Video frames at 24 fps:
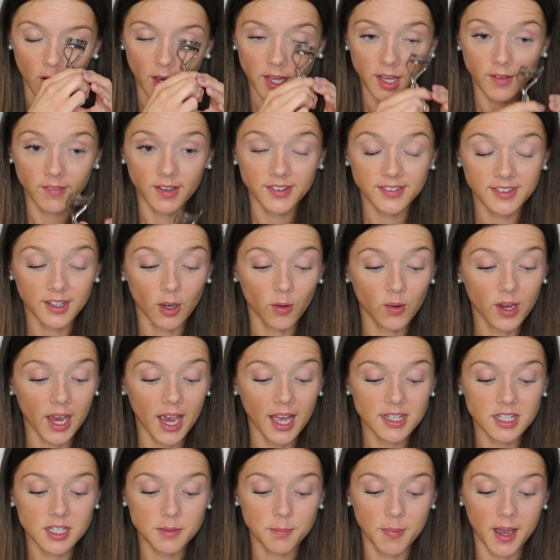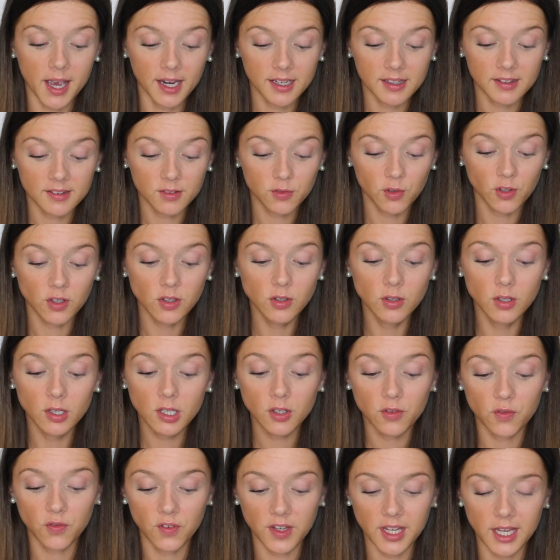Oh ja, was ich auch gar nicht mag, ist von
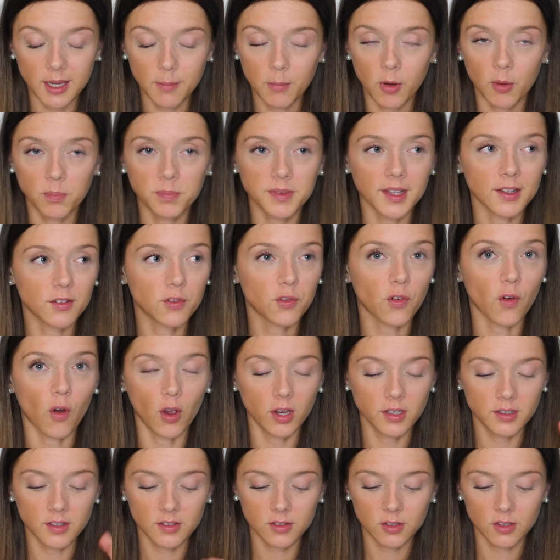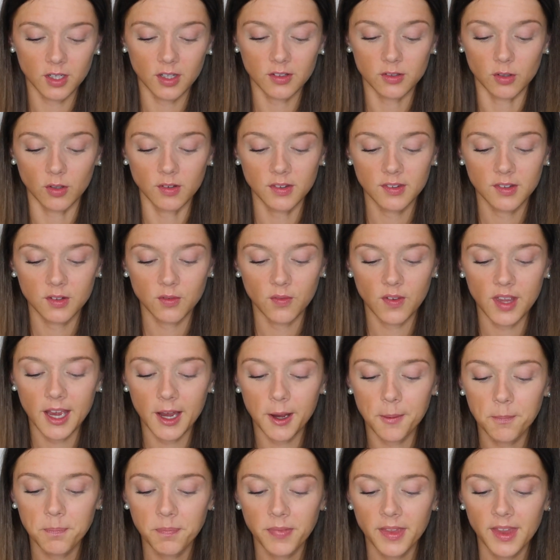irgendwem, ob das Freund ist oder sonst
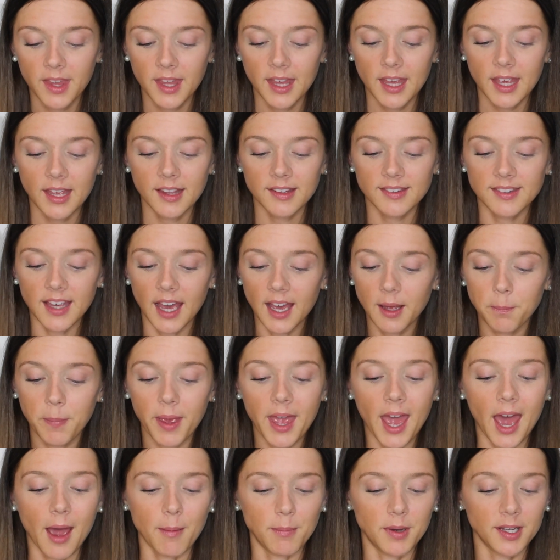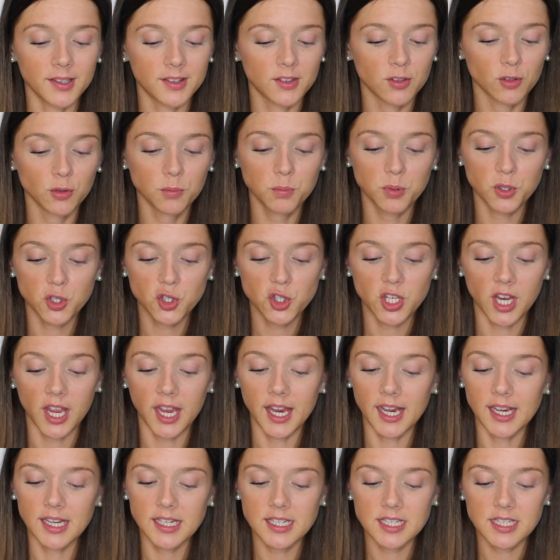wer, Sachen bei Amazon
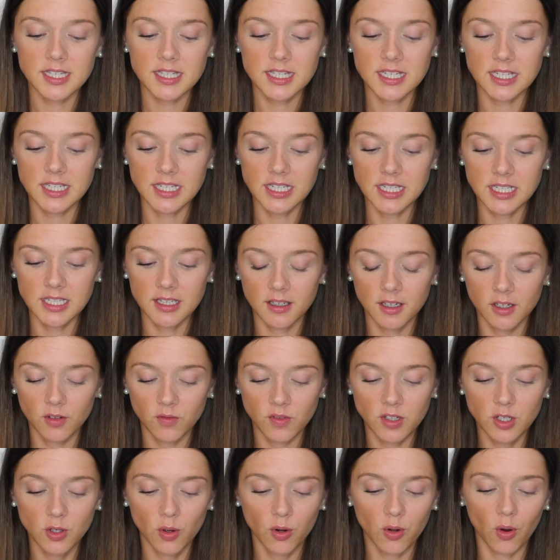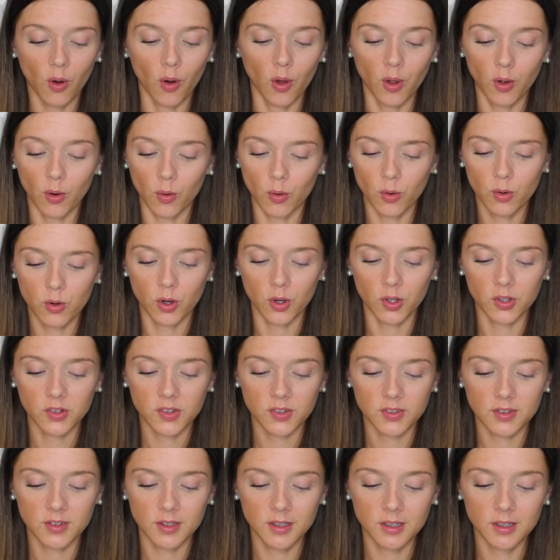bestellt, die irgendwie nur einen Euro
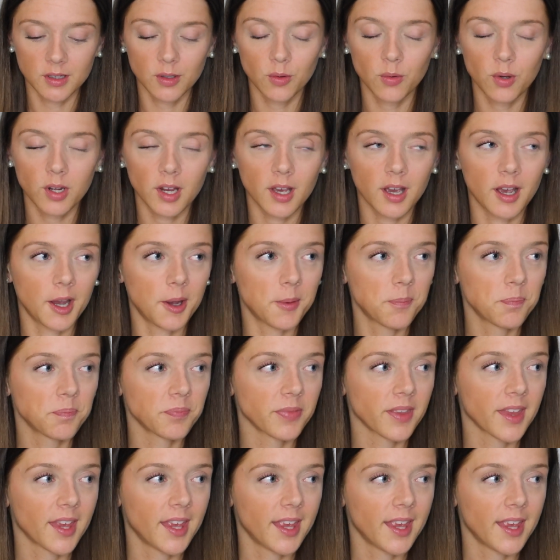kosten oder